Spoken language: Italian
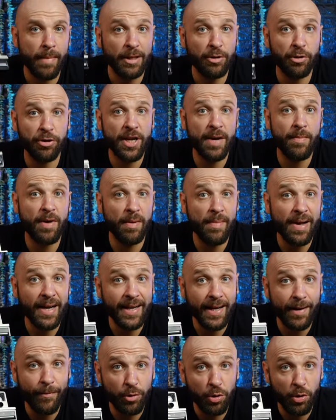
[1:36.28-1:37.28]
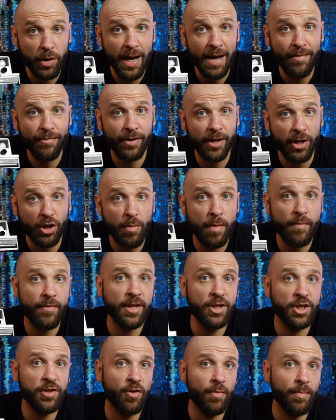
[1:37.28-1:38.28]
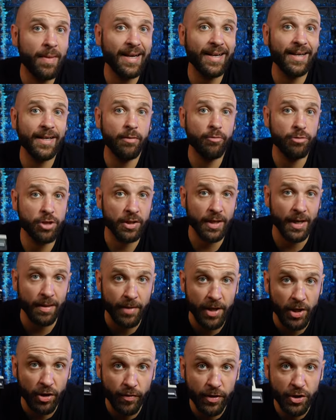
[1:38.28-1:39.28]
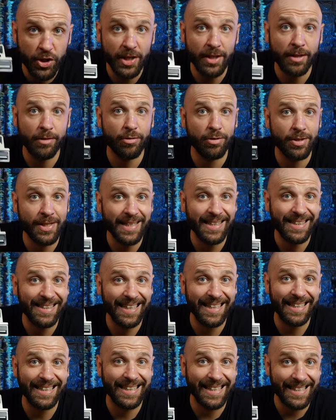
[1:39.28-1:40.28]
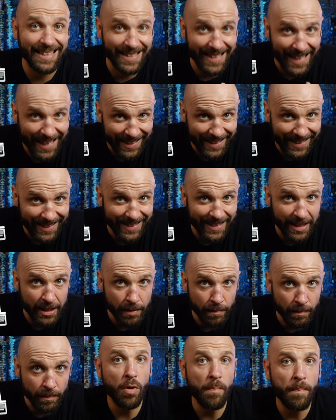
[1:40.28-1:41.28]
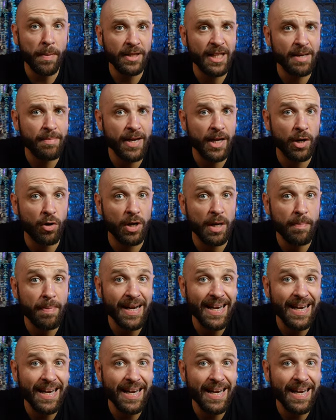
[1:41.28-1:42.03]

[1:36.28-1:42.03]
Ma torniamo alla macchina fotografica, come vi dicevo macchina uscita nel 1977, compatibile con le